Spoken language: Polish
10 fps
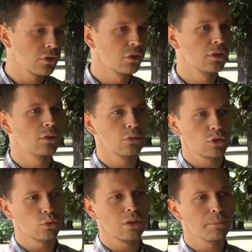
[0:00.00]
czyli
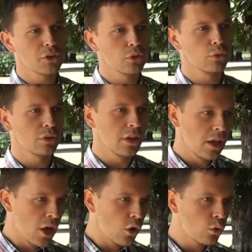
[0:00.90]
uzyskuje przychód
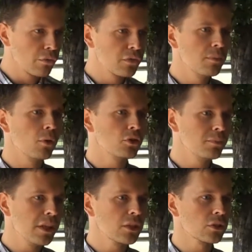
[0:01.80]
równy
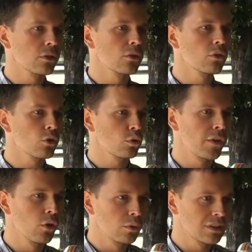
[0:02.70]
bądź mniejszy od
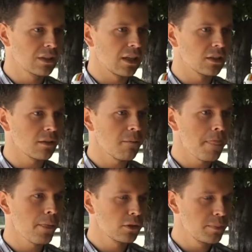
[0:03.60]
kosztów jego uzyskania.
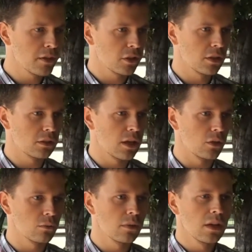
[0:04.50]
To jest pierwsze
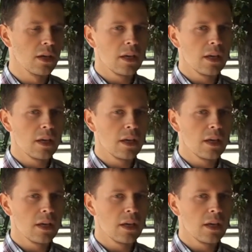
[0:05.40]
kryterium.